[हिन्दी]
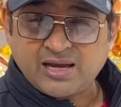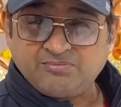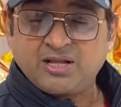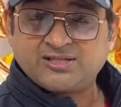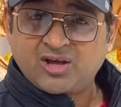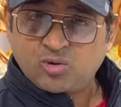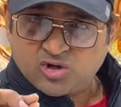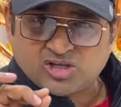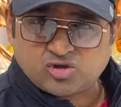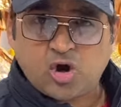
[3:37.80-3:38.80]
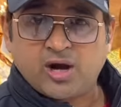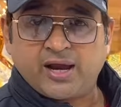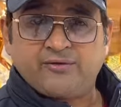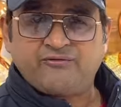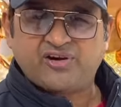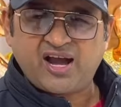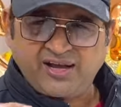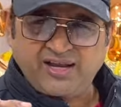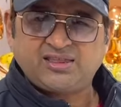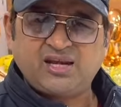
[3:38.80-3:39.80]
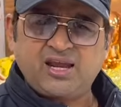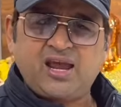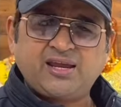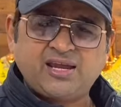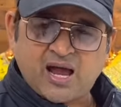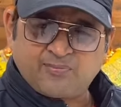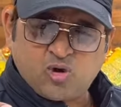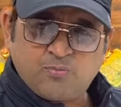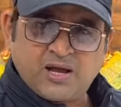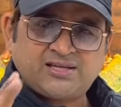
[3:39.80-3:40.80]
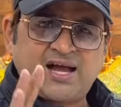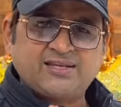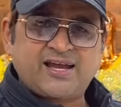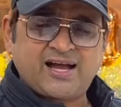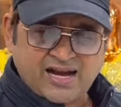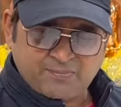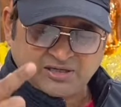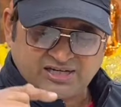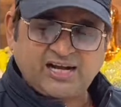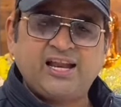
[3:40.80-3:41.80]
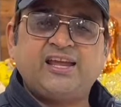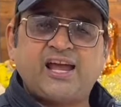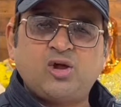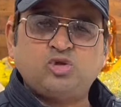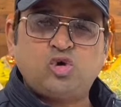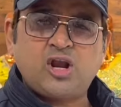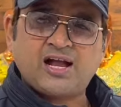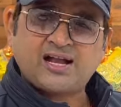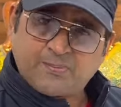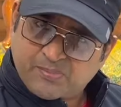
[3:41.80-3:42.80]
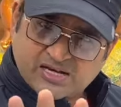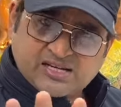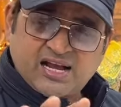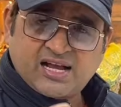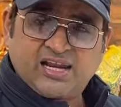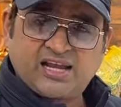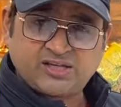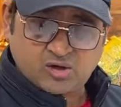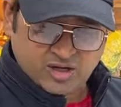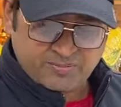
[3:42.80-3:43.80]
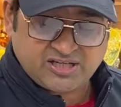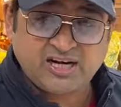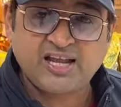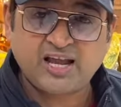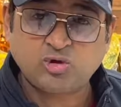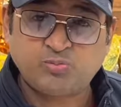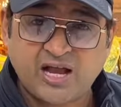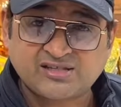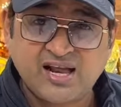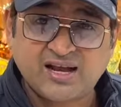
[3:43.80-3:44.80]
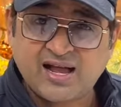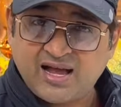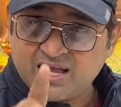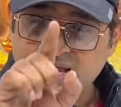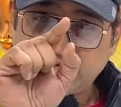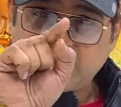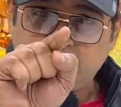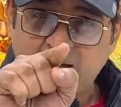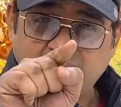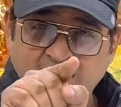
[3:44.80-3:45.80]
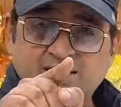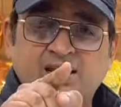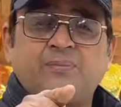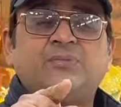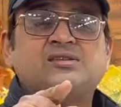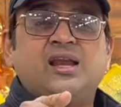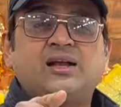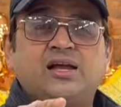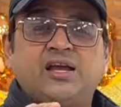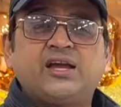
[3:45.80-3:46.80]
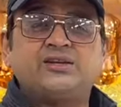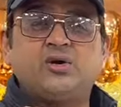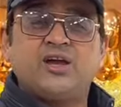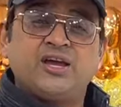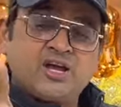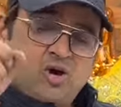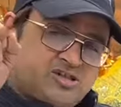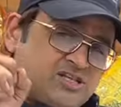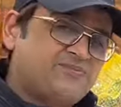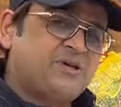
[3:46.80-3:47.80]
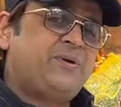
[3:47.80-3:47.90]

सैंपल्स हैं और उनका स्टॉक है जी, इतनी है कि आपको मजा आ जाएगा अगर आप बजट लेके आए हो दो लाख का पांच लाख का लेके जाओगे बजट लेके आओ पांच लाख का का ये मान के चलना आप दस लाख का लेके जाओगे और सबसे